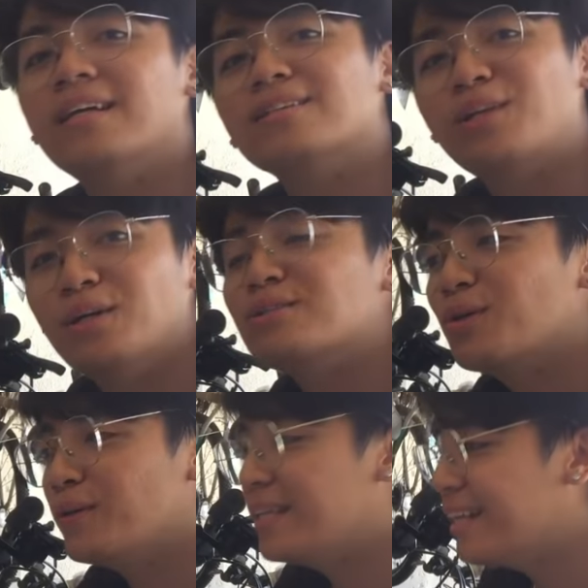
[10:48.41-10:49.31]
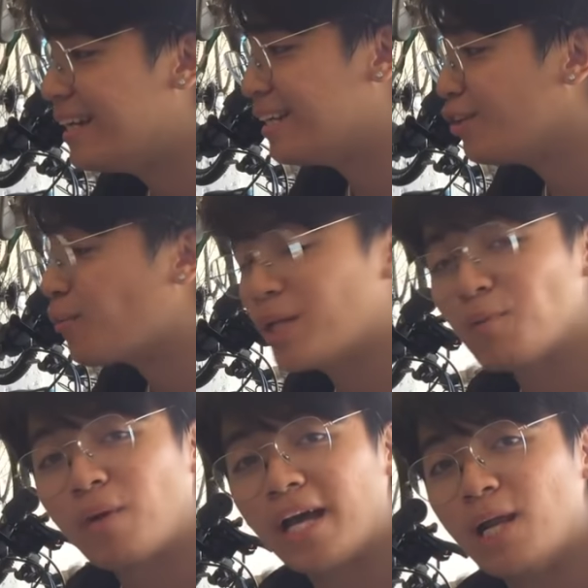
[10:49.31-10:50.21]
na lang to. So, hindi na natin to
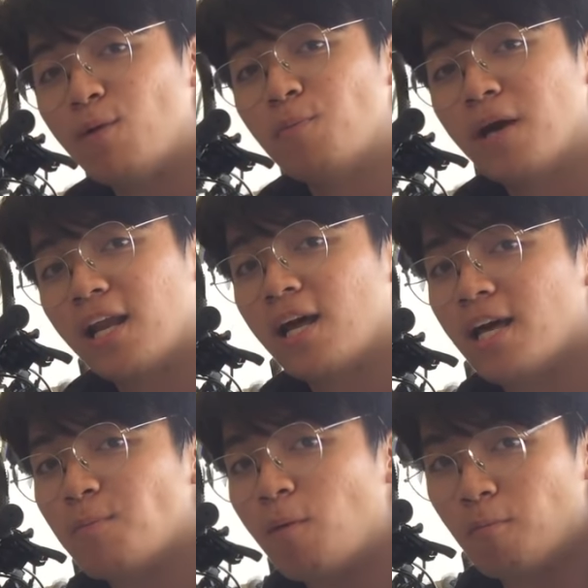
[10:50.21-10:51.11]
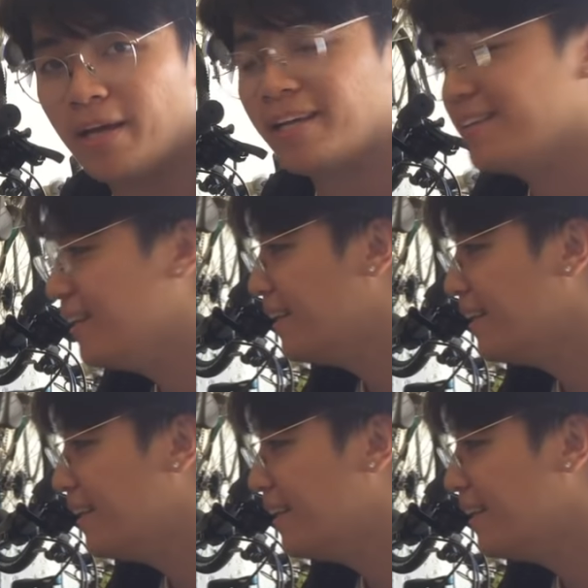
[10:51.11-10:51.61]
pwede pakialaman para ipang bike.